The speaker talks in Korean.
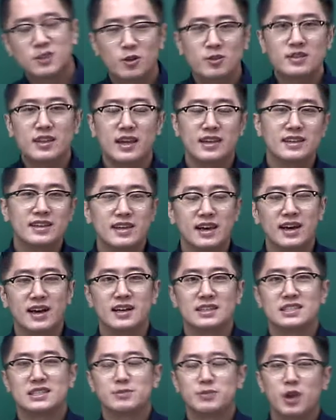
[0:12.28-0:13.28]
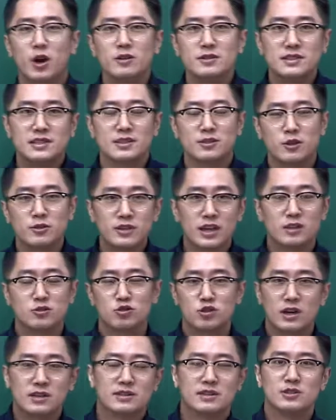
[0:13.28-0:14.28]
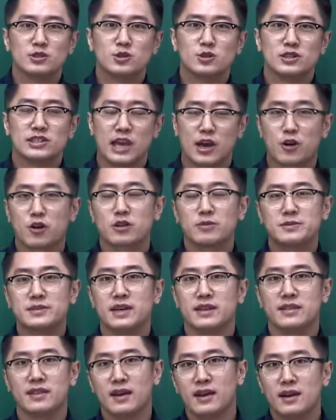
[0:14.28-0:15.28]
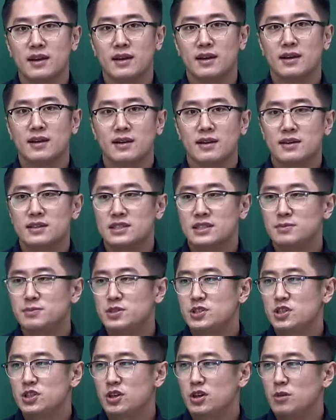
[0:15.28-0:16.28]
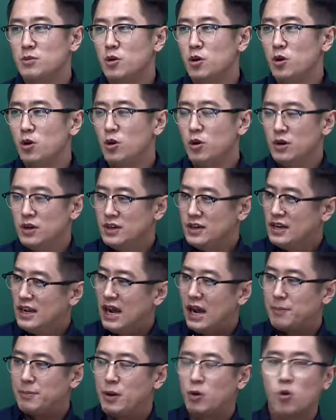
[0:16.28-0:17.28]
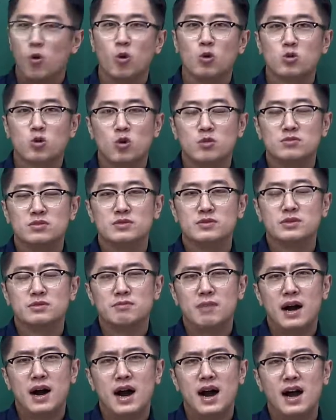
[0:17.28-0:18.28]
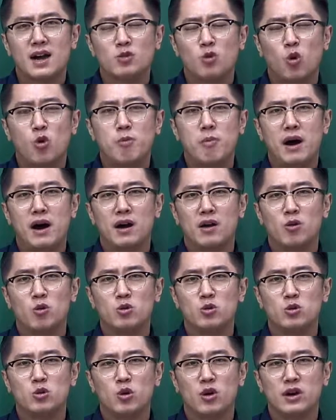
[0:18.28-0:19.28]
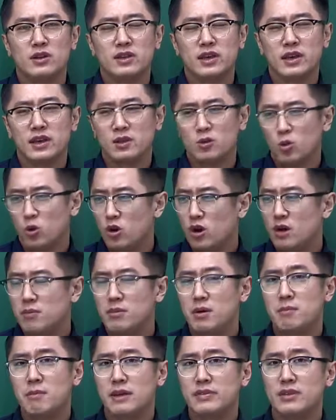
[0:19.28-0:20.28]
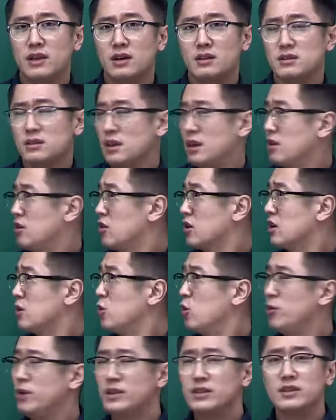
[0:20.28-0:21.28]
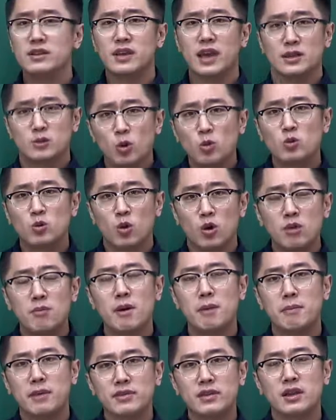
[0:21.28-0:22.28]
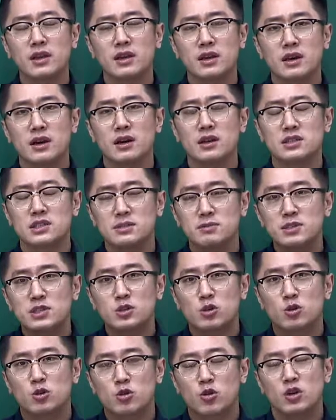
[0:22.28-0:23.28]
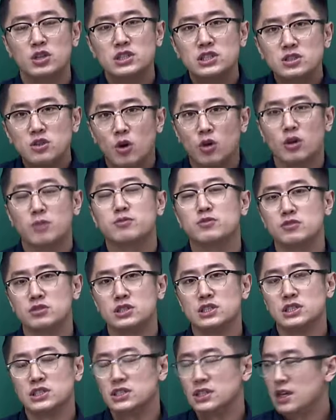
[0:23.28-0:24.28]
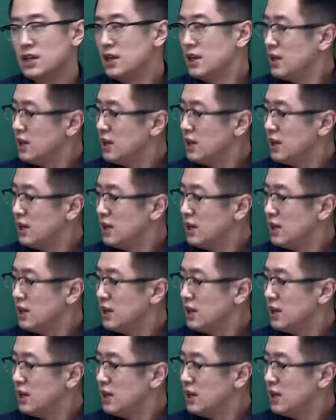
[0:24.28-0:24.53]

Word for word: 선택 기아가 지금 현재 선택 수학들 중 제로롭지 않나? 심지어 뭐 앞에 공통 부분 막 돌파하고 오는 동안에 도영 한번만났는데 여기 오면 계속 도영만 만나니까 심리적으로도 훨씬 더 어렵고 그치?